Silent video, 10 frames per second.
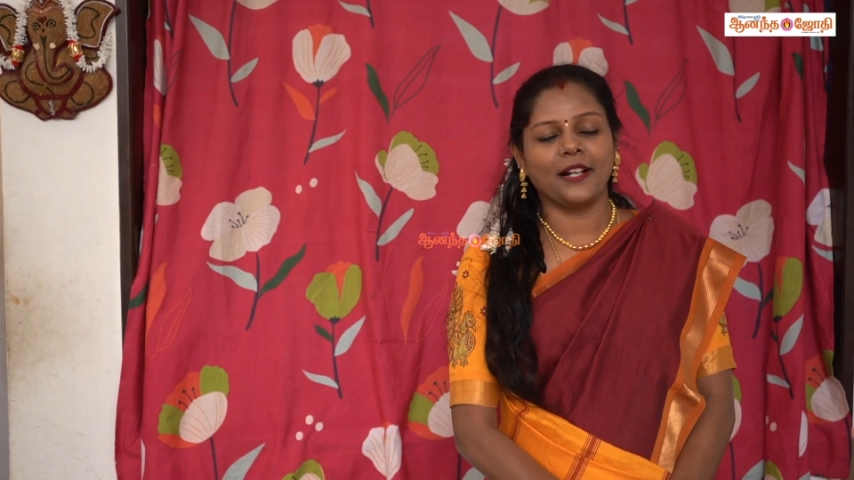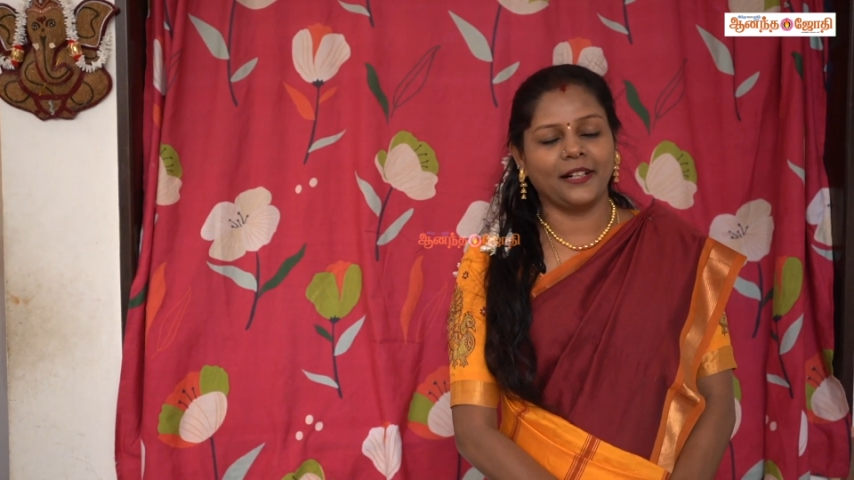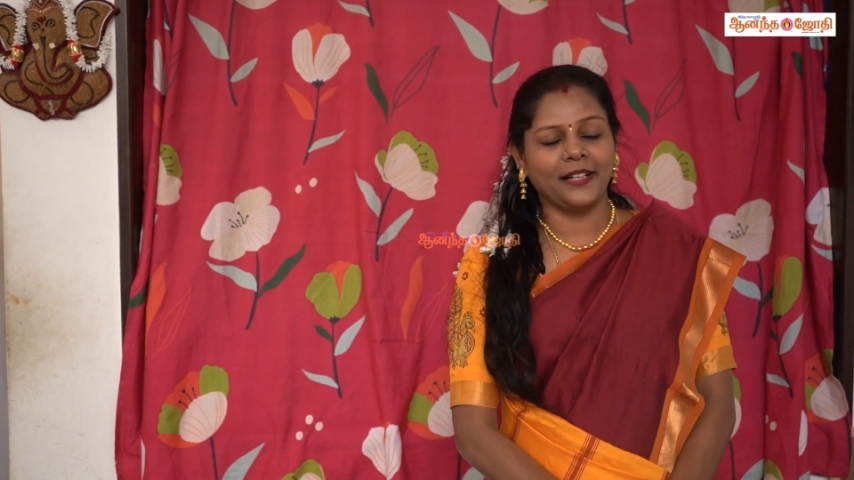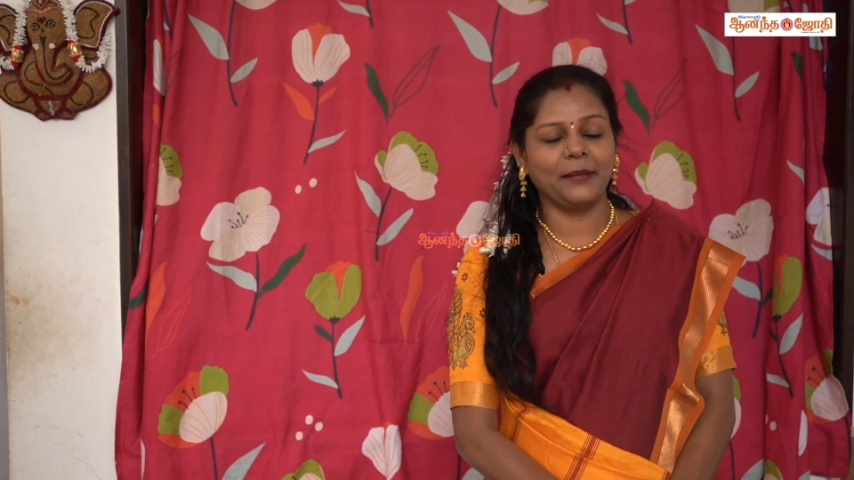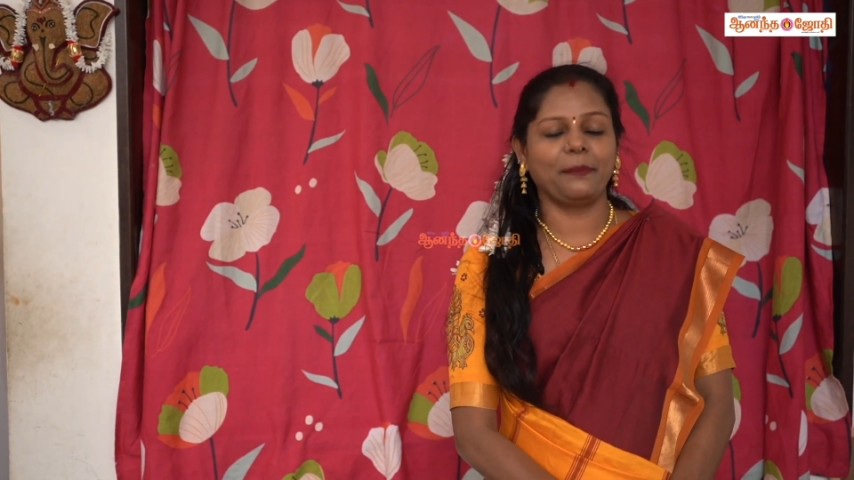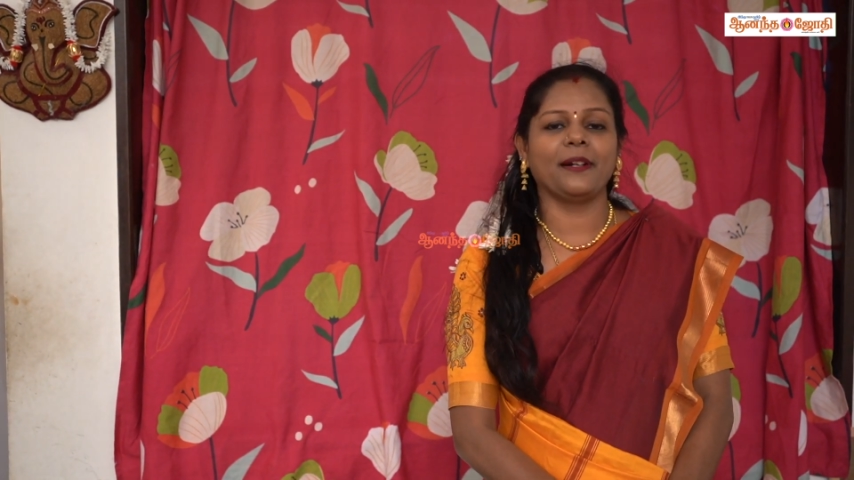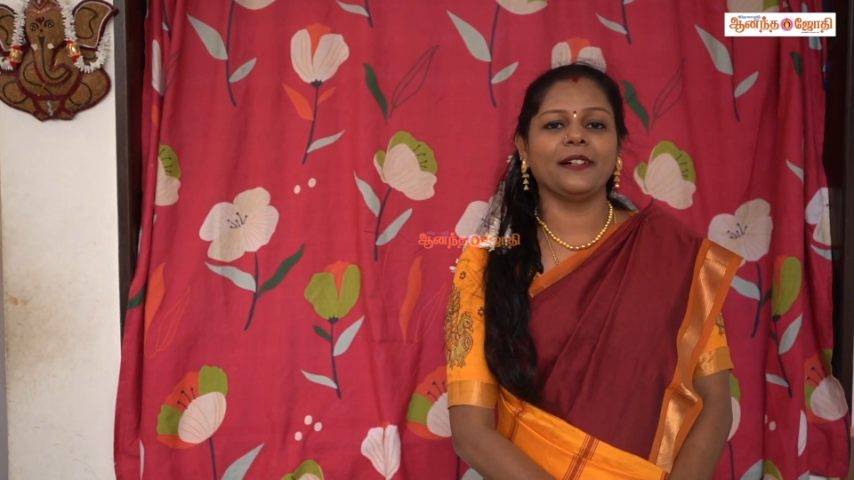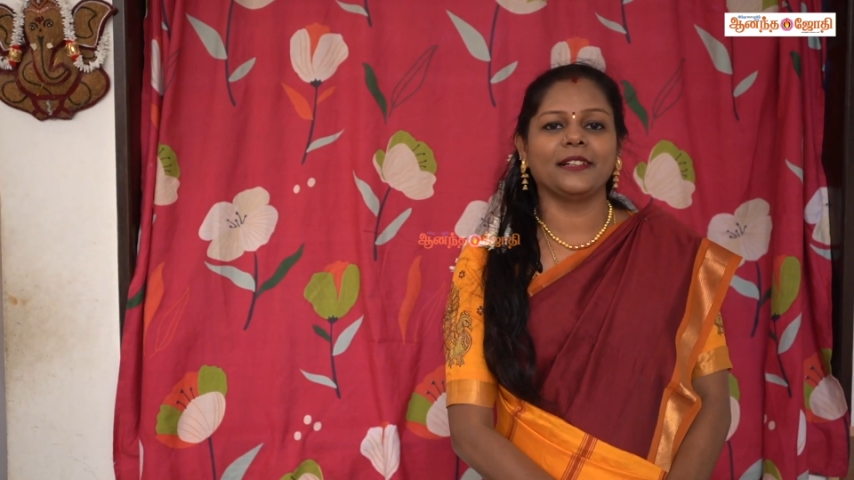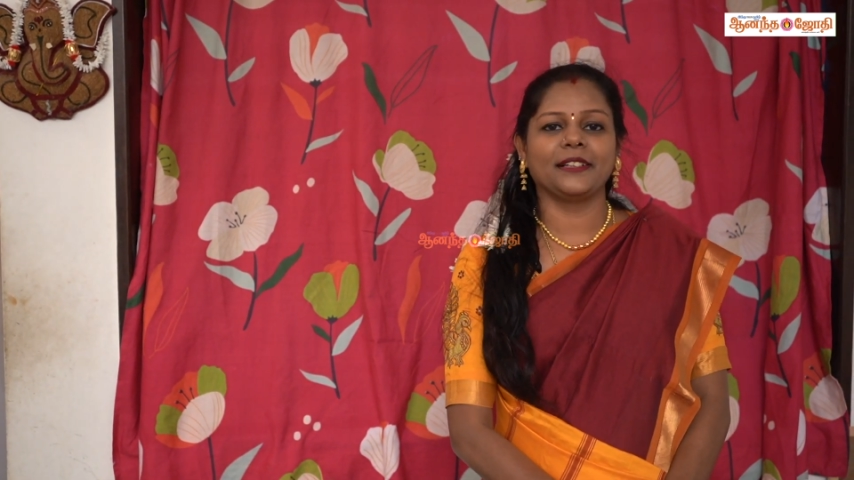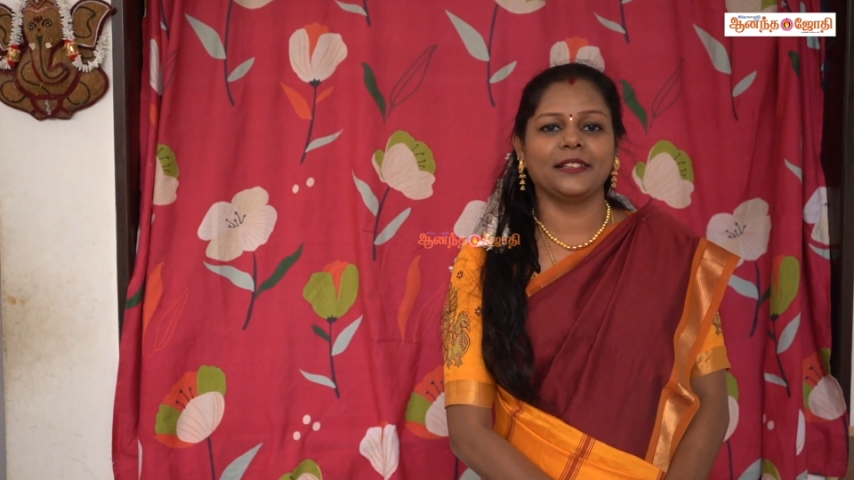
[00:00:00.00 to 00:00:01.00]

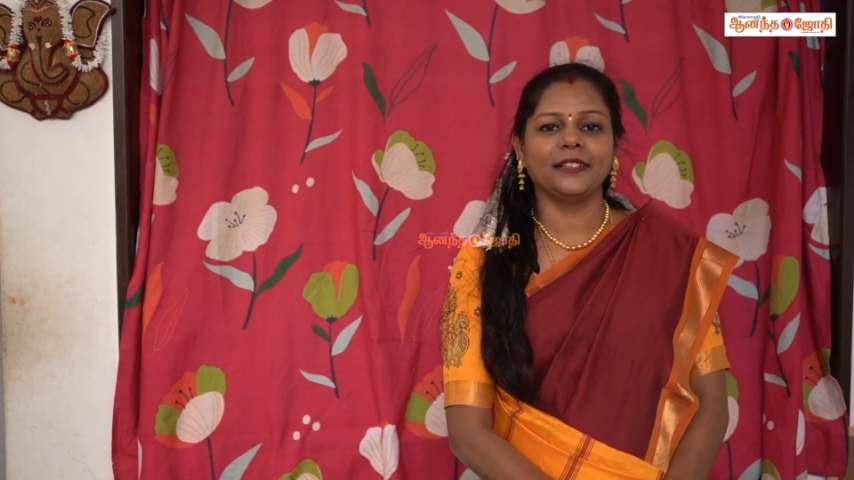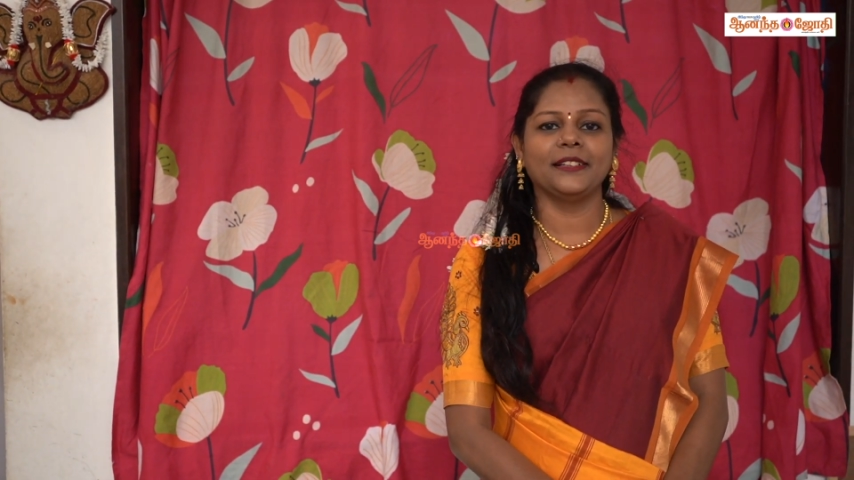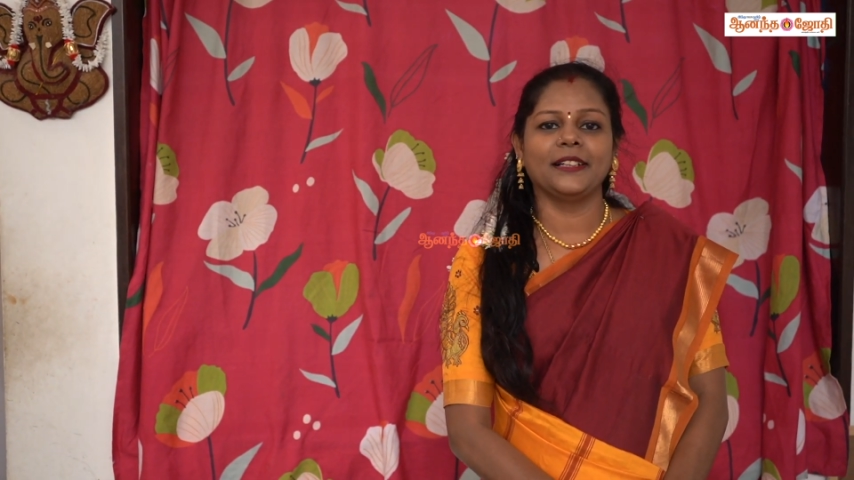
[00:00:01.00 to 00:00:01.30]
கண்டிப்பாக இது